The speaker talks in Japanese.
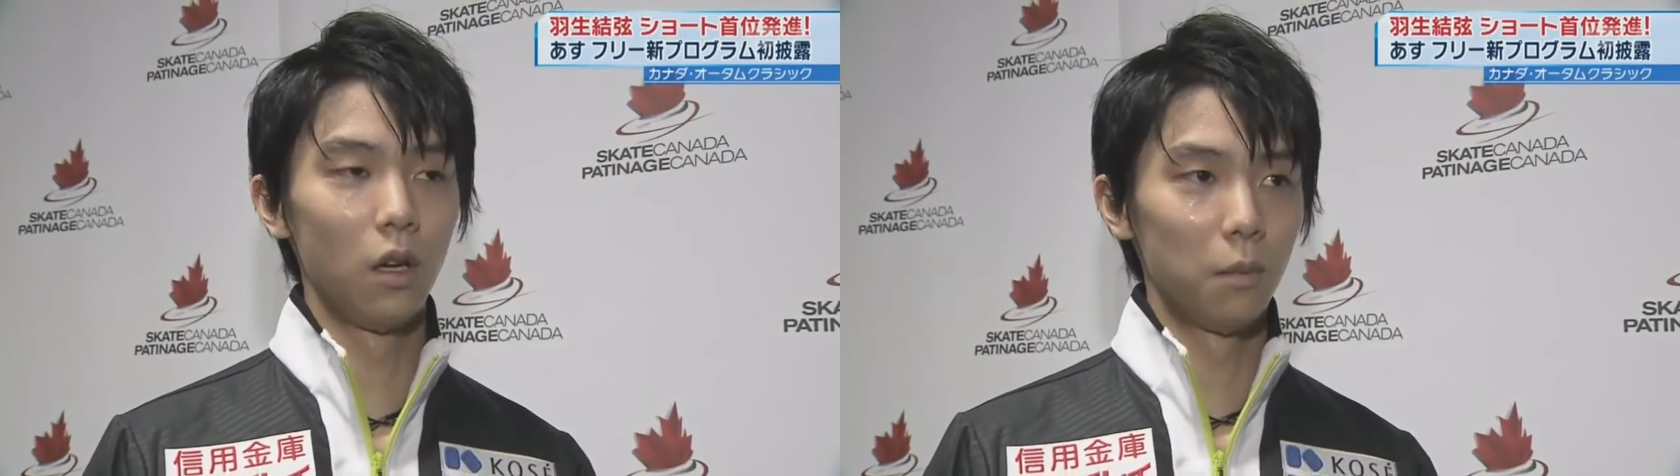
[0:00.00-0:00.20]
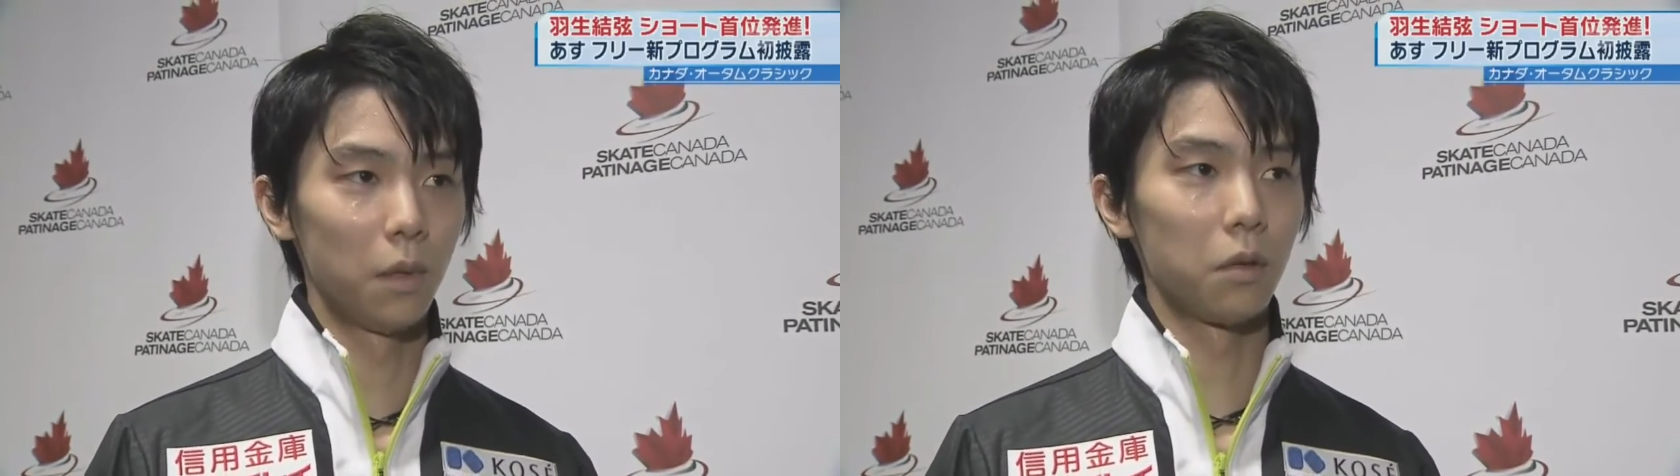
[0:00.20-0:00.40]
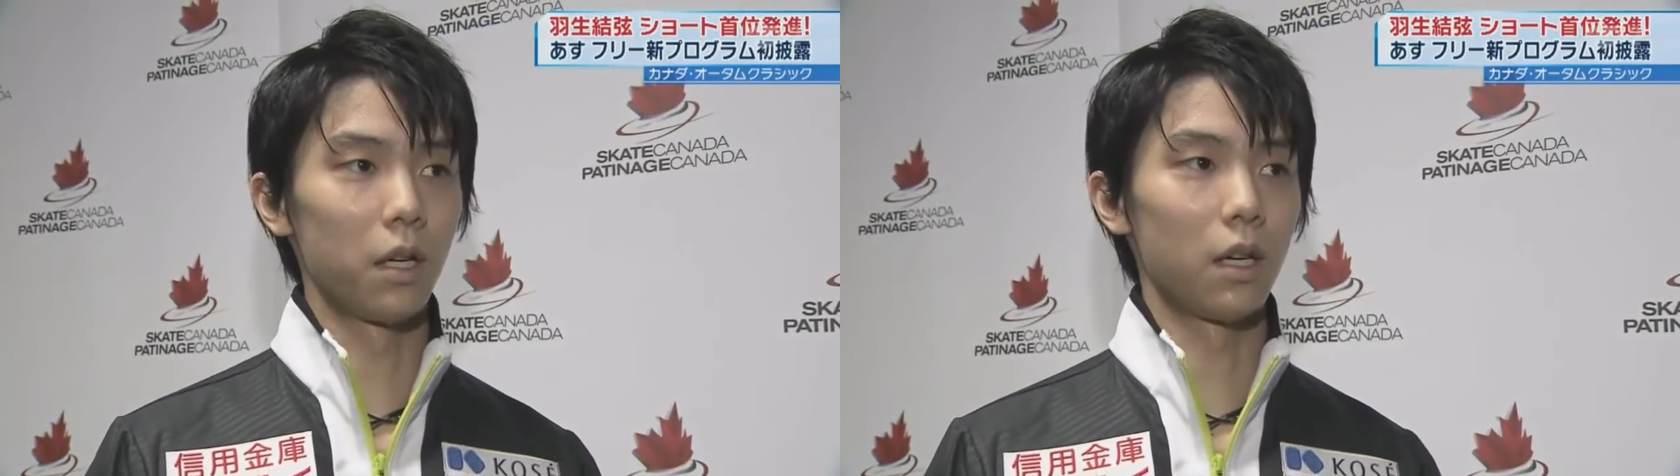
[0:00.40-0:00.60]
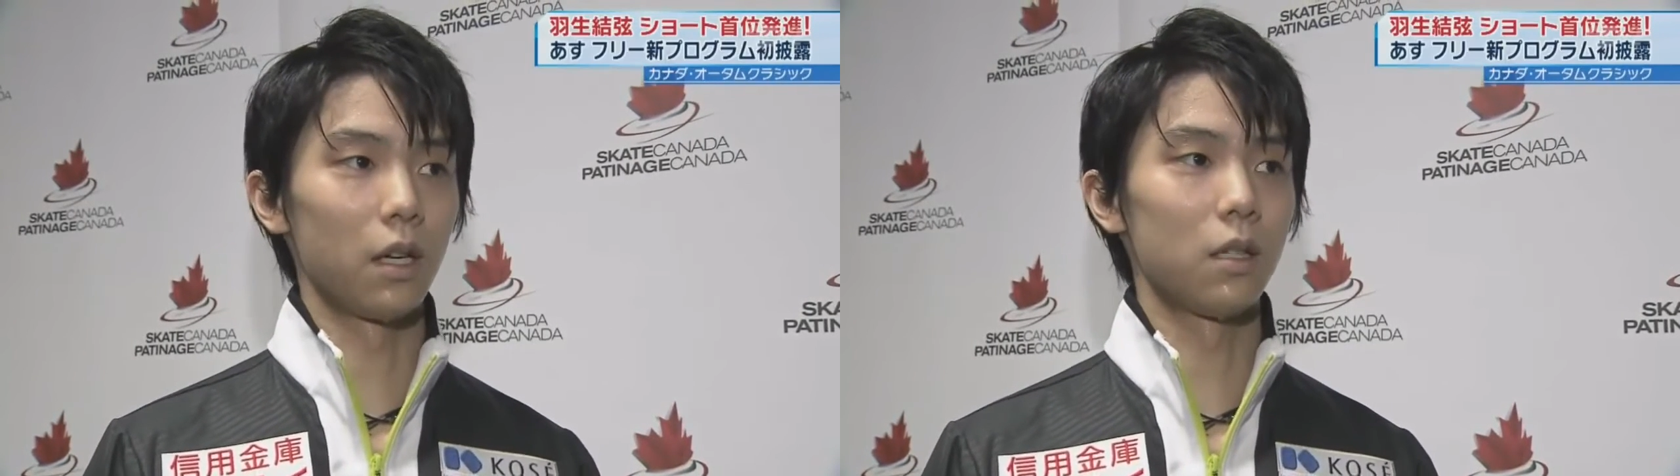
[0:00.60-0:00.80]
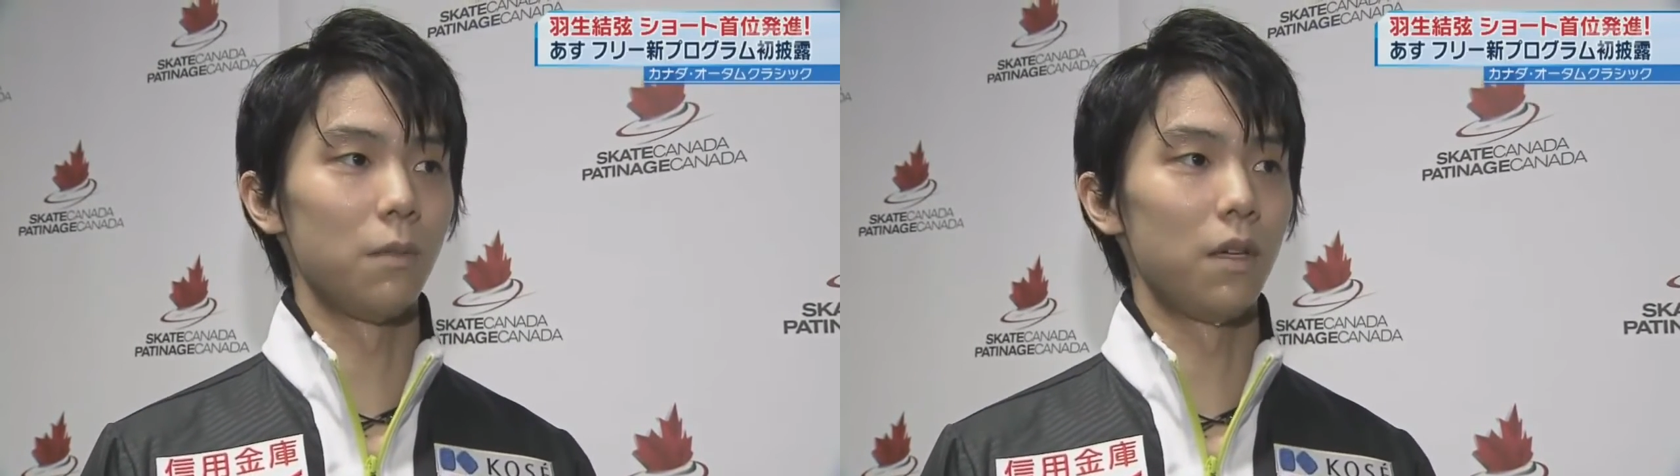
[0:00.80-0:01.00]
まあ、これか
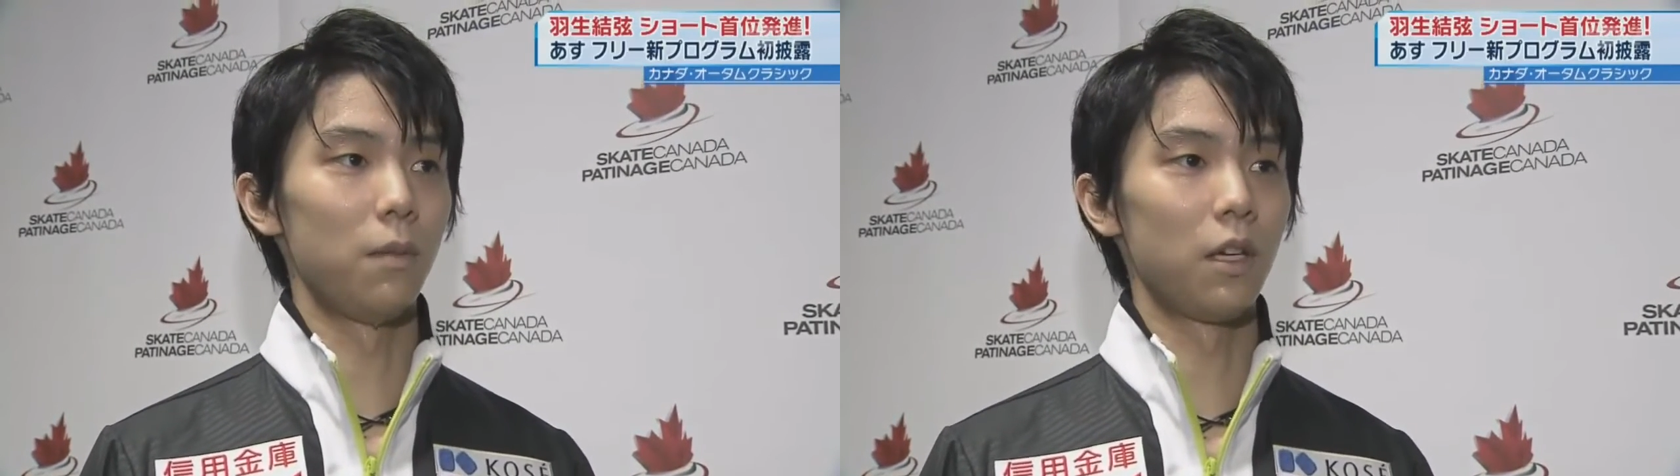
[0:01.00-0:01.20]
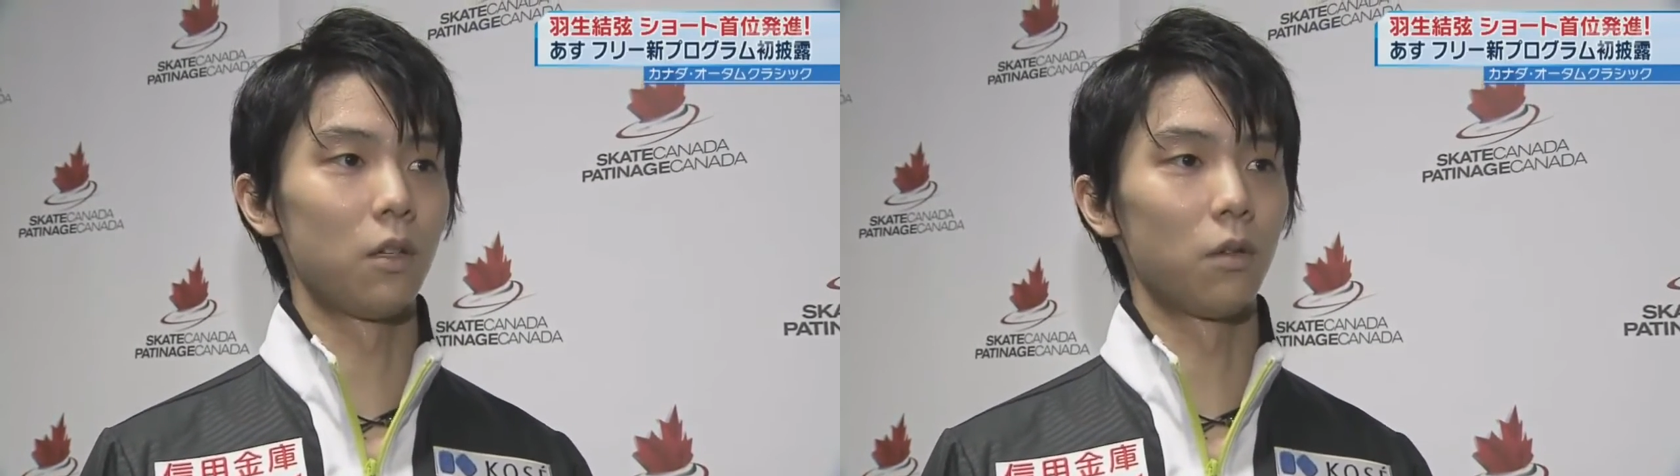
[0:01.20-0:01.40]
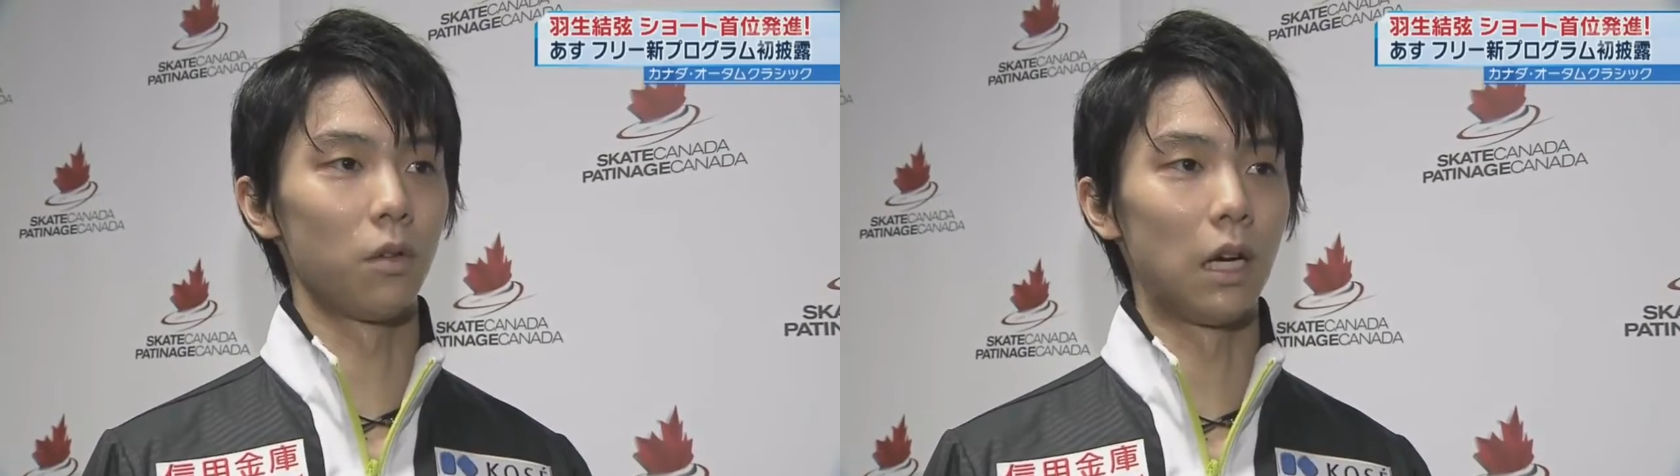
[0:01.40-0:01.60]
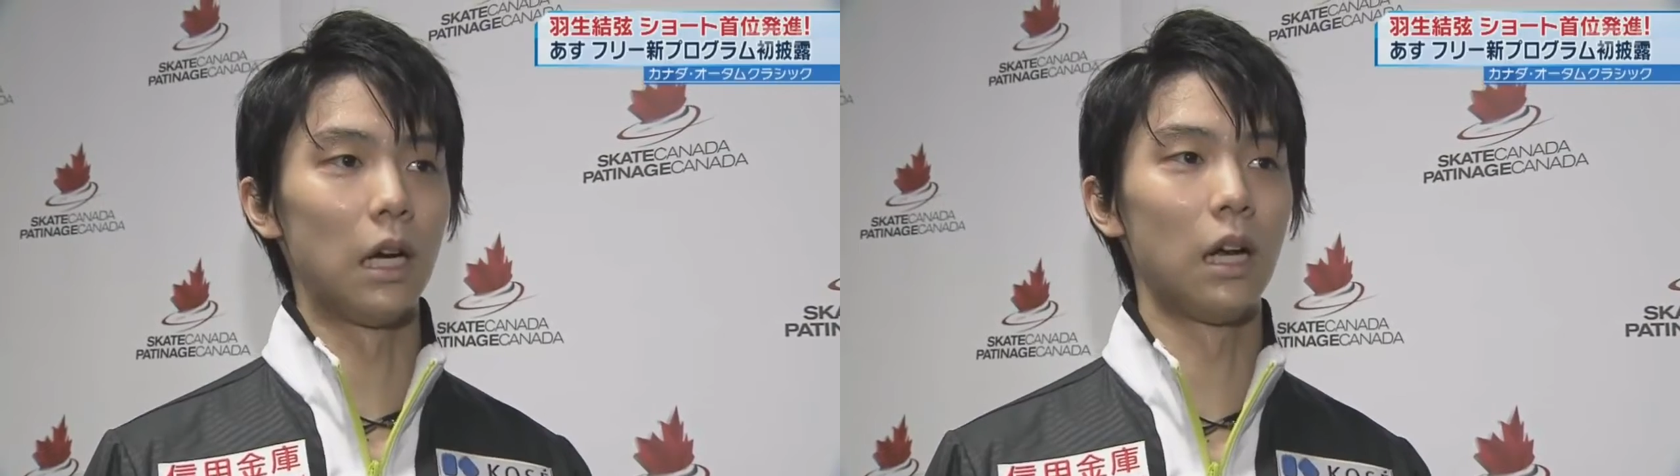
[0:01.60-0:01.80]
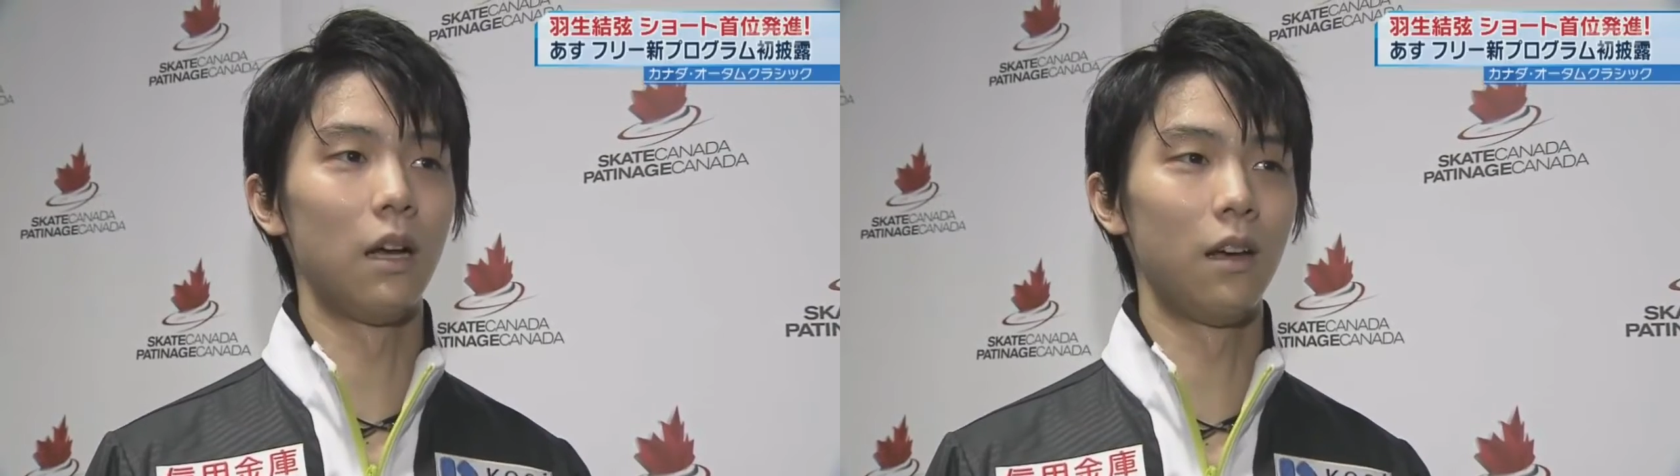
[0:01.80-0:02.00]
ら詰めるべきところが